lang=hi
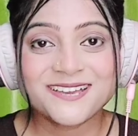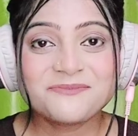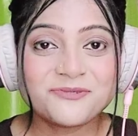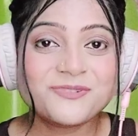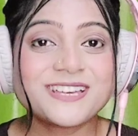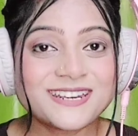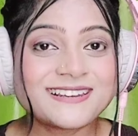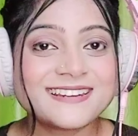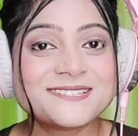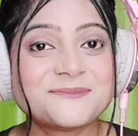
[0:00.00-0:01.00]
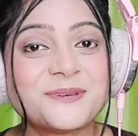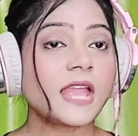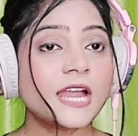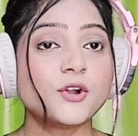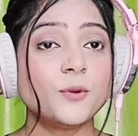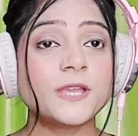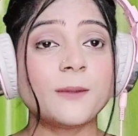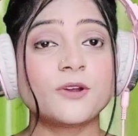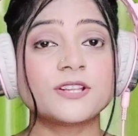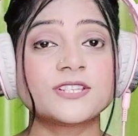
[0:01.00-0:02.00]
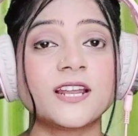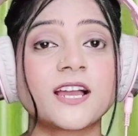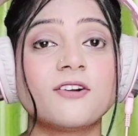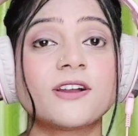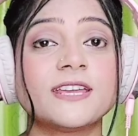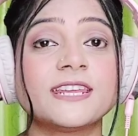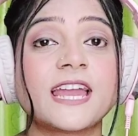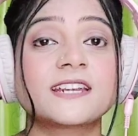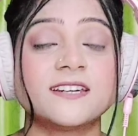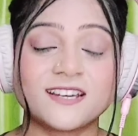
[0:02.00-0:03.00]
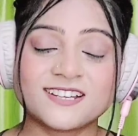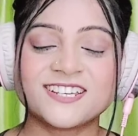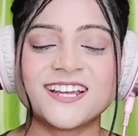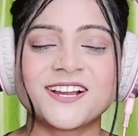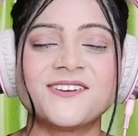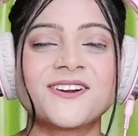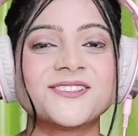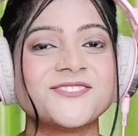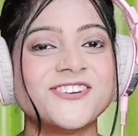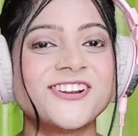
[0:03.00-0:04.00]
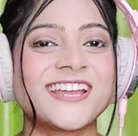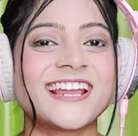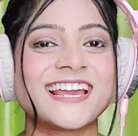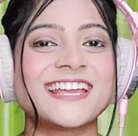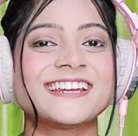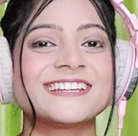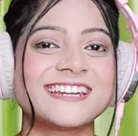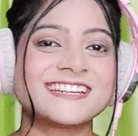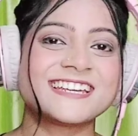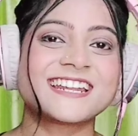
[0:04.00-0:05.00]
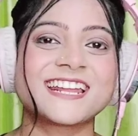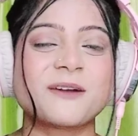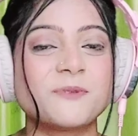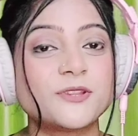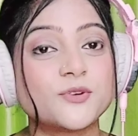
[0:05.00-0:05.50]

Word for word: हैं मूवी के रिलीज में आई होप कि आपको अच्छा लगा होगा ये रिएक्शन अगर अच्छा लगा होगा तो वीडियो को एक लाइक कर देना शेयर करना अपने